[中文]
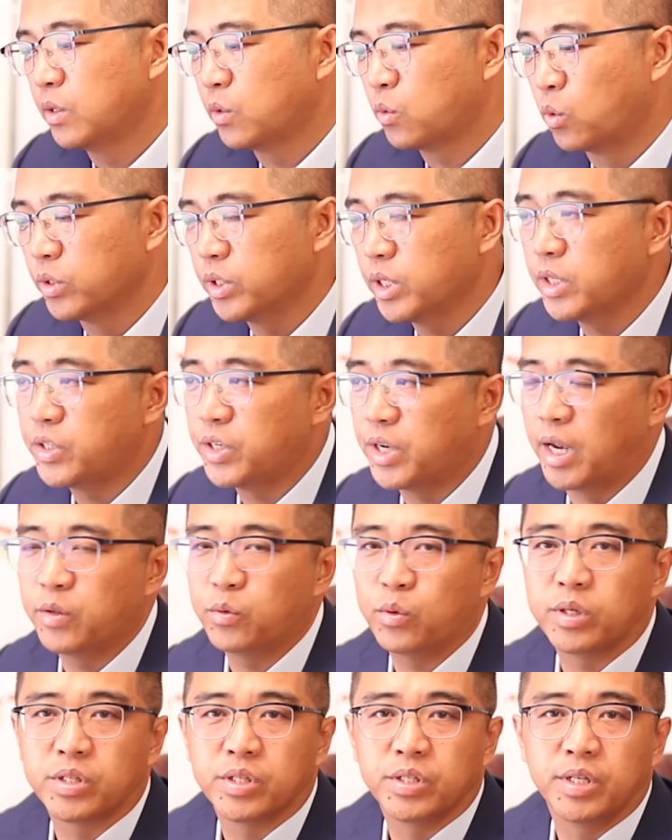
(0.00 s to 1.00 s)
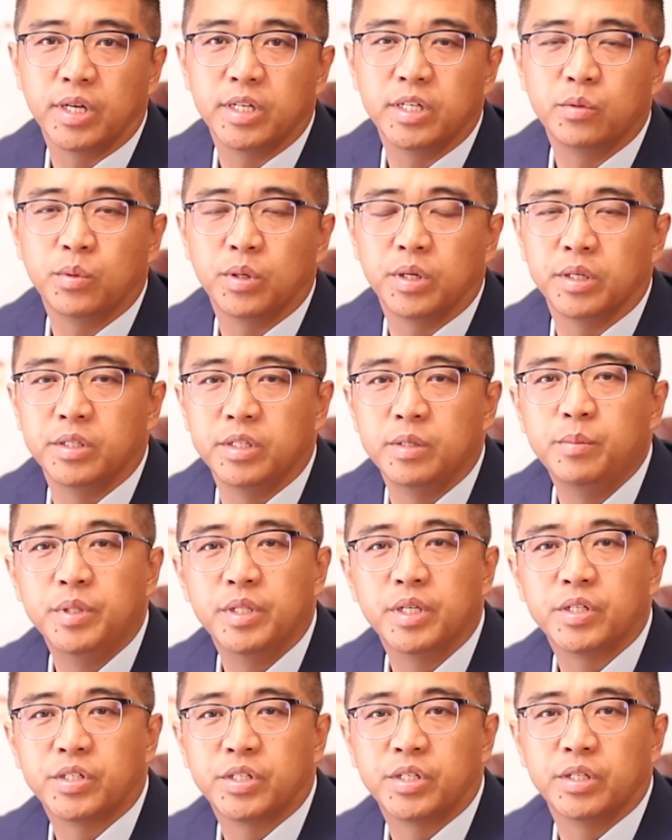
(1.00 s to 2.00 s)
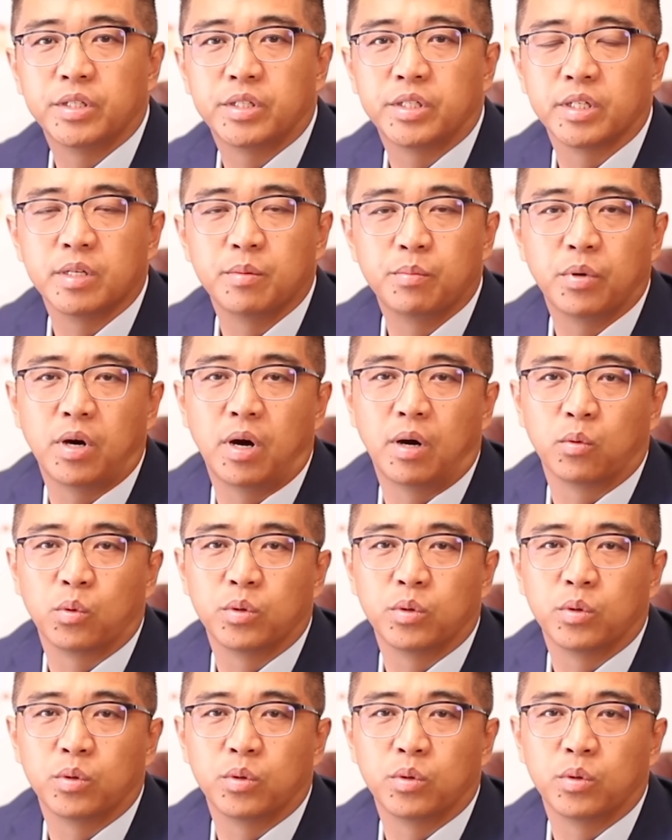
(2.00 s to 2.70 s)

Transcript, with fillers: 国内前一段时间因为移民的生意不好，